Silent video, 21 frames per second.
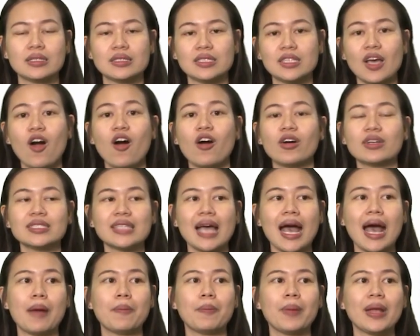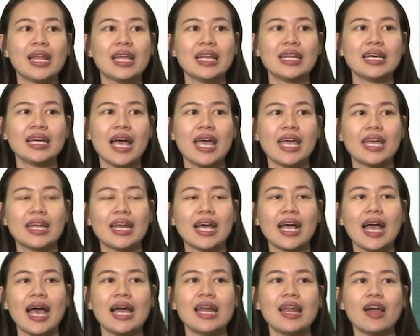1 2 3 ไปเรื่อยๆ
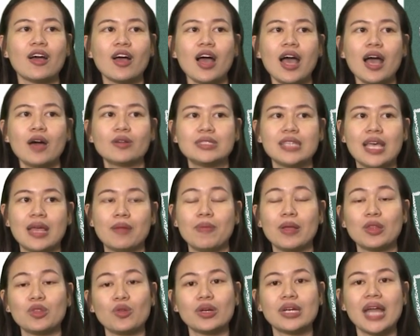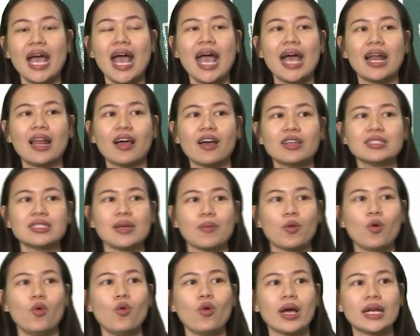นะคะ แล้วก็เอา 7 เป็นตัวหน้าแล้วก็จับ
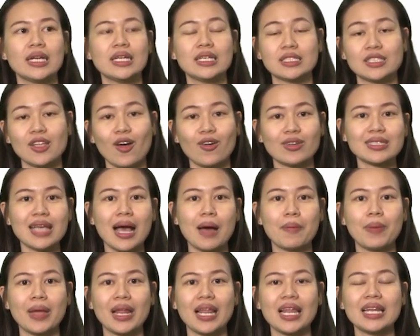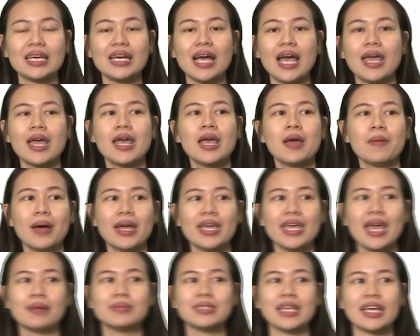คู่กัน 1 2 3 ไปเรื่อยๆ พ
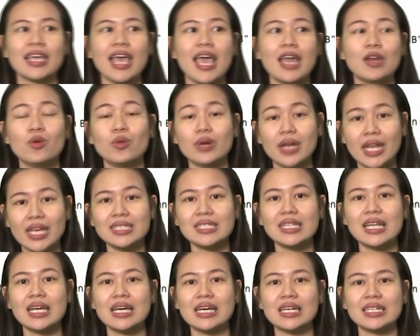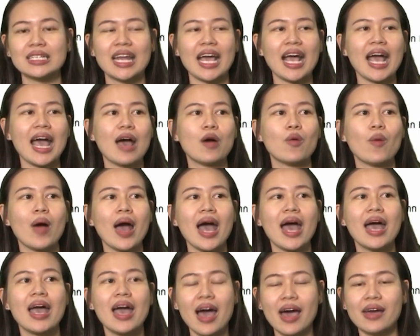ยายามสังเกตดูนิดนึงนะคะว่า
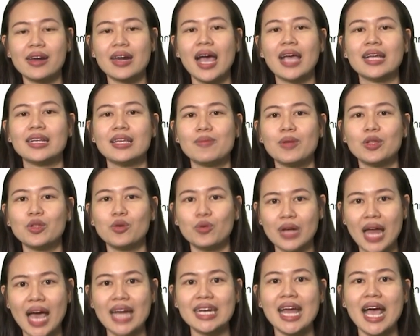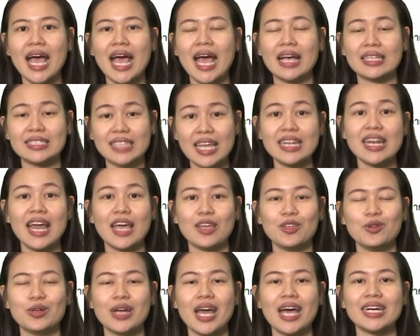อะไรที่มันอยู่ด้านหน้า เซตไหน
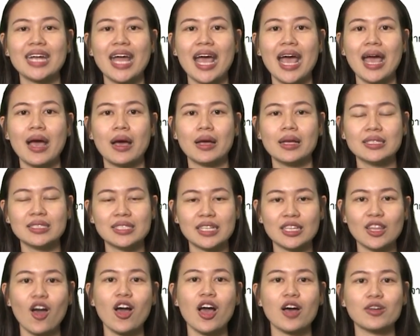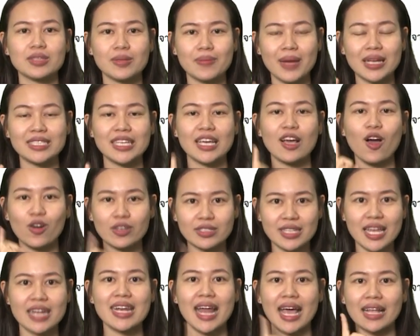อยู่ด้านหน้า จะต้องเอาสมาชิกของ
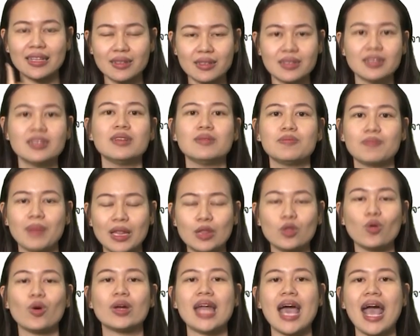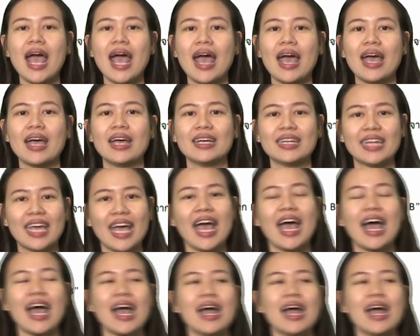เซตนั้นขึ้นเป็นตัวหน้านะคะ